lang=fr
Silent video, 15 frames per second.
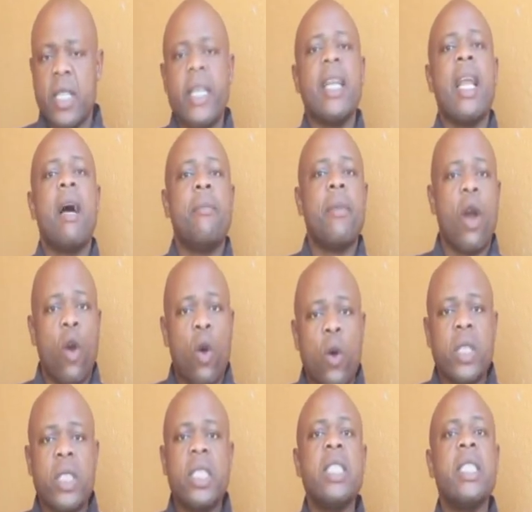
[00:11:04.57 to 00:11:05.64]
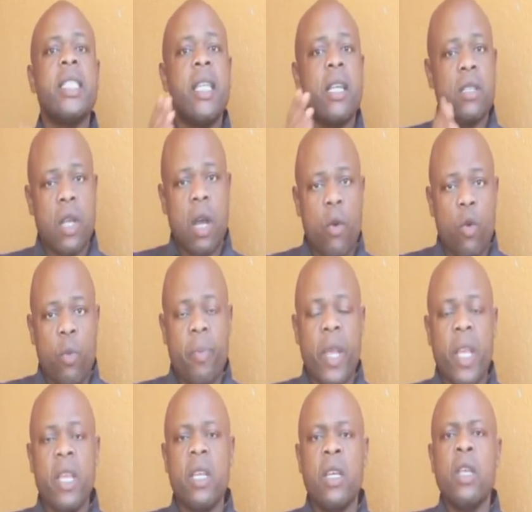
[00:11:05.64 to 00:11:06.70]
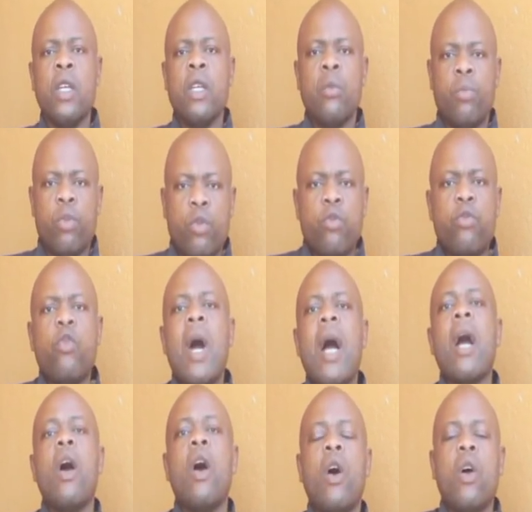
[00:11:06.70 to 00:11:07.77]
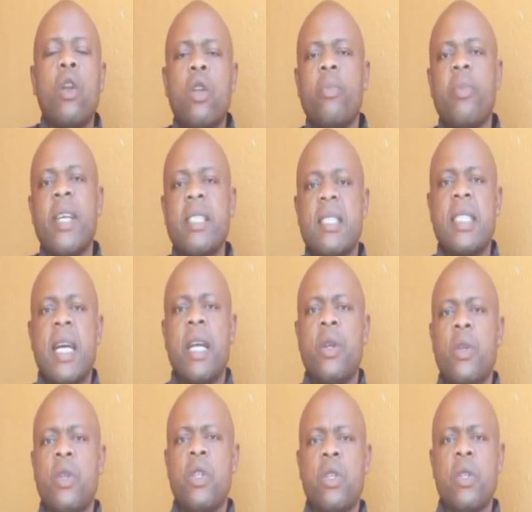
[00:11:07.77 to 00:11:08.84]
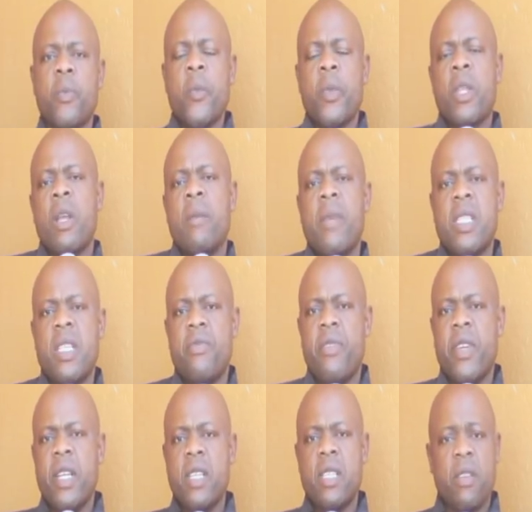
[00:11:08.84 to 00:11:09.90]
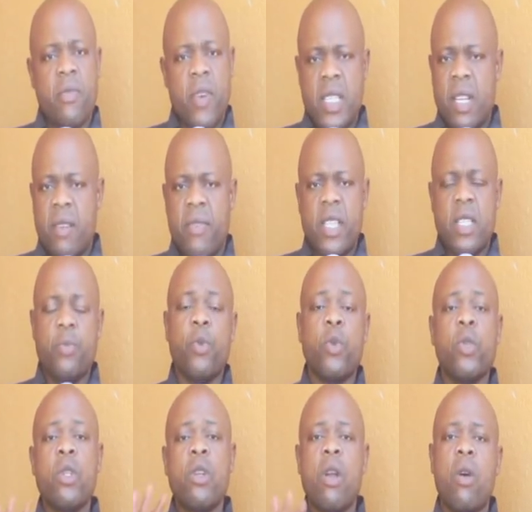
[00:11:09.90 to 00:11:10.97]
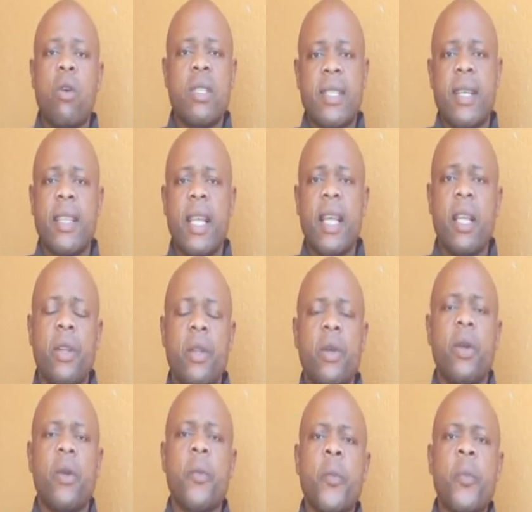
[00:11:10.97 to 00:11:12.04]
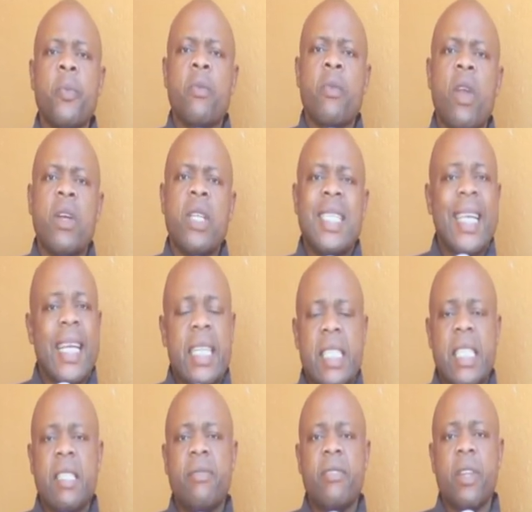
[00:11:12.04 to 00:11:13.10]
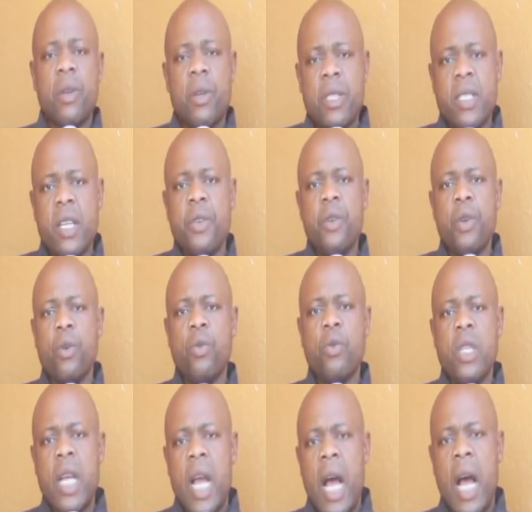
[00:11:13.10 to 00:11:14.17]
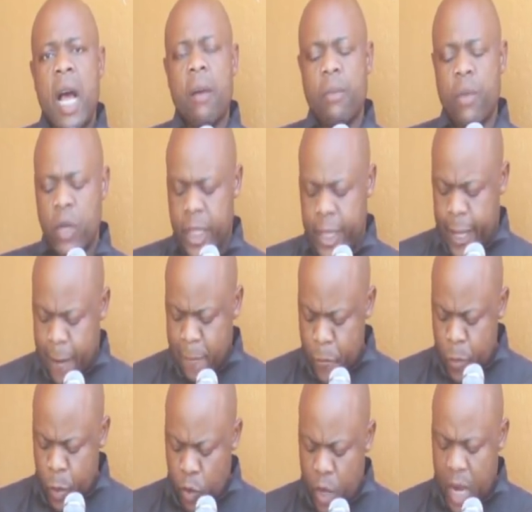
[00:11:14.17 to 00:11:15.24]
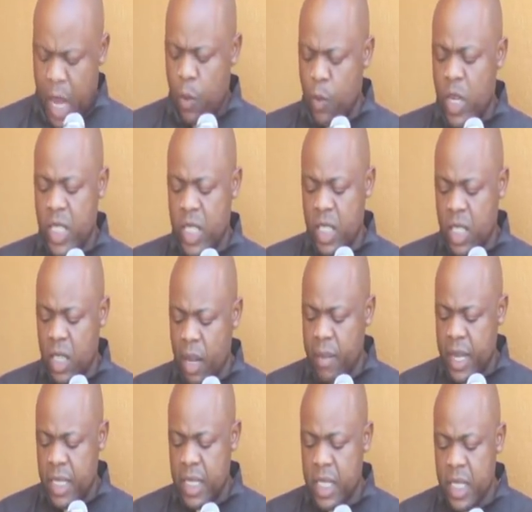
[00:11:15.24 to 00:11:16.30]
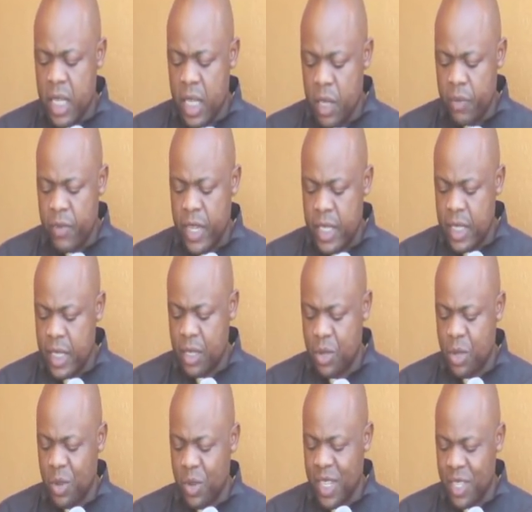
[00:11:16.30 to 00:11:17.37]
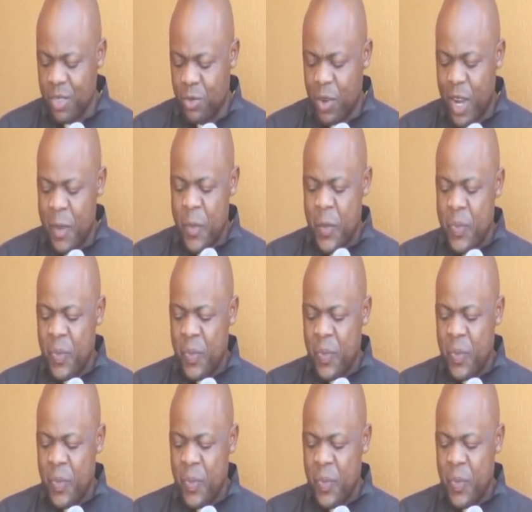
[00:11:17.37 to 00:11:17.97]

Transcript: Et il a encore dit, il descend au pays pour voir euh, le président élu, mais c'est Félix face à face pour lui donner encore certaines directives que le Seigneur lui a montrées. Voilà, moi je dis grand merci et félicitations encore une fois.